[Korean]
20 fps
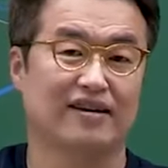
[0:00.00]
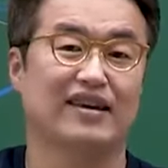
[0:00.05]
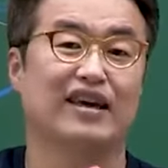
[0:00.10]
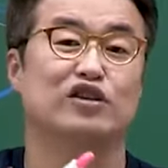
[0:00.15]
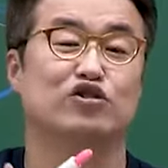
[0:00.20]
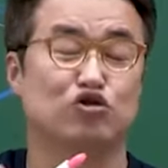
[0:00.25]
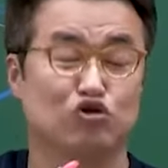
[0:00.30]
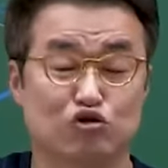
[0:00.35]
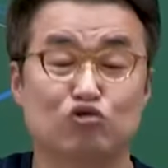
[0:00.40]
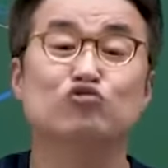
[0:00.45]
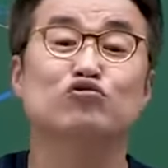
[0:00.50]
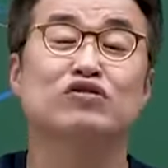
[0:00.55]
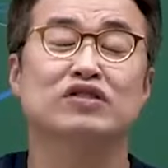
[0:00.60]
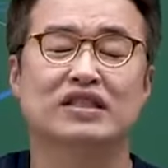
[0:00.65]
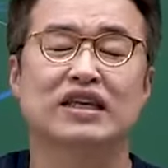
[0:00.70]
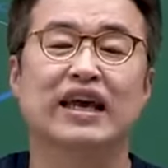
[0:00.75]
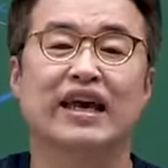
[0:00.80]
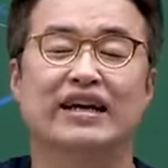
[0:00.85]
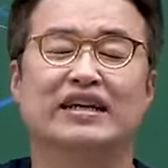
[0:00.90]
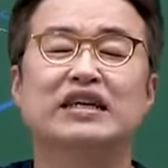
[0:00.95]
예,
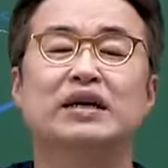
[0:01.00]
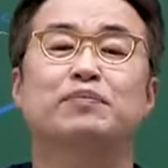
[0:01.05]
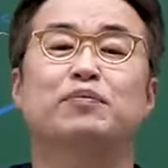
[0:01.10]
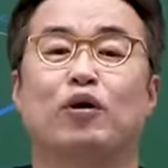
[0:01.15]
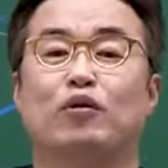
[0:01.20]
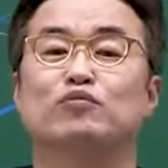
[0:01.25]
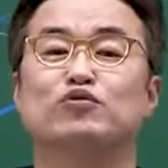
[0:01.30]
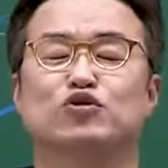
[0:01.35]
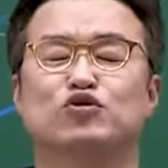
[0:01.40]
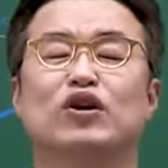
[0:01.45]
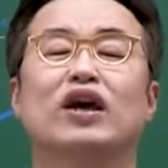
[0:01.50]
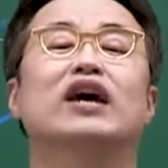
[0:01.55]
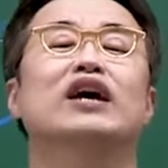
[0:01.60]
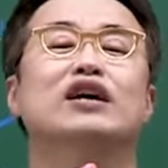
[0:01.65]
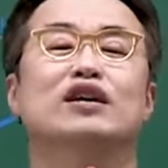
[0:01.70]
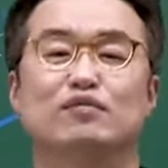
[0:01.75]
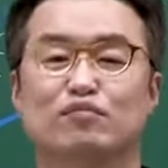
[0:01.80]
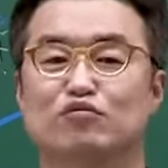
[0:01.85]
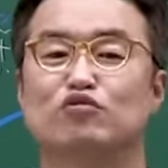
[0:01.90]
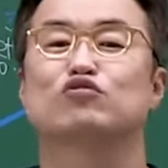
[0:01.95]
중세의 범주에
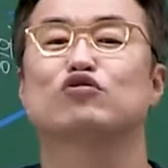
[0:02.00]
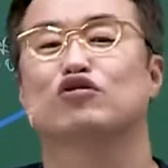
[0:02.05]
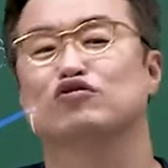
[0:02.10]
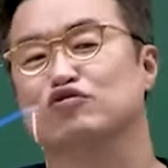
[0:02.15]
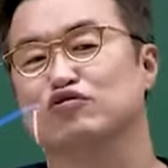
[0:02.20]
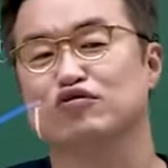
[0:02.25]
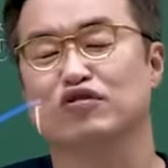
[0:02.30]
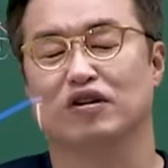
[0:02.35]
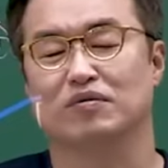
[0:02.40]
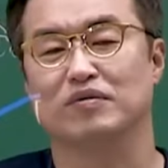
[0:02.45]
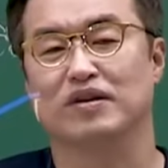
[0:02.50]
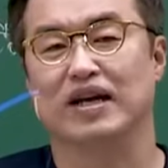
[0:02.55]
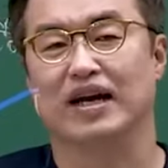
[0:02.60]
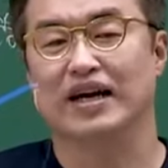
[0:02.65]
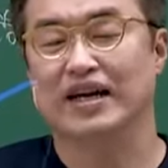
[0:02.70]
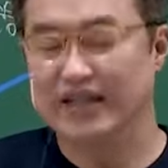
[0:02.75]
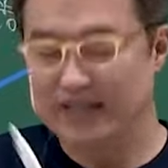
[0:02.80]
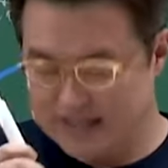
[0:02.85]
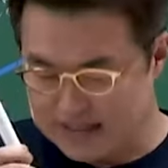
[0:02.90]
묶어두는 겁니다.